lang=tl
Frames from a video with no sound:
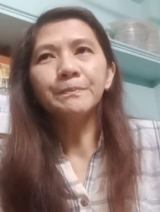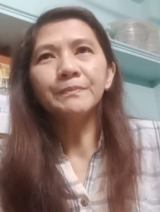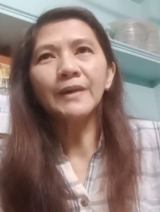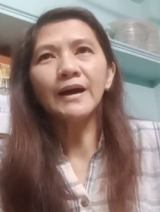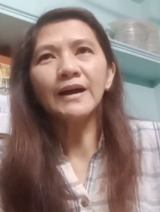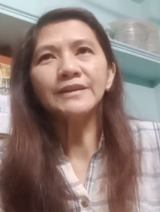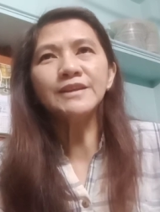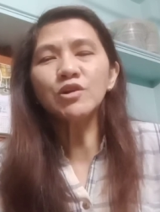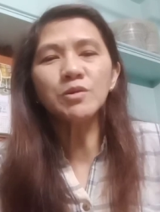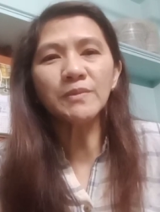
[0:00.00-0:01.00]
Uh,
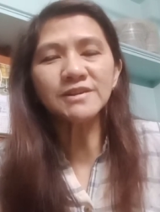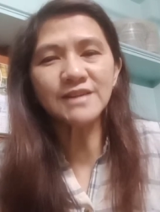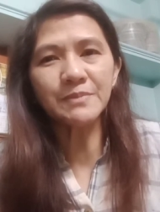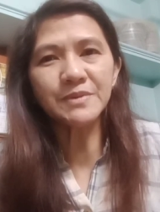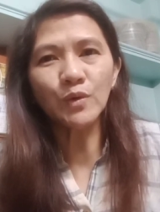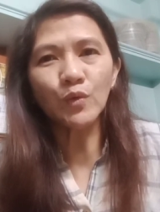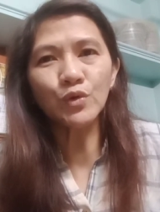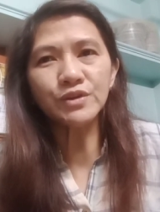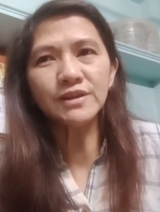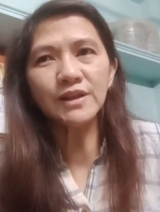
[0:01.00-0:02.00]
hindi ko naman masasabi na
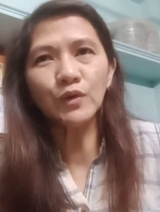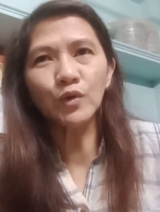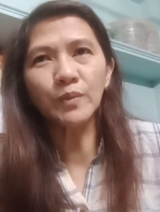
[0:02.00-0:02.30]
original o oh.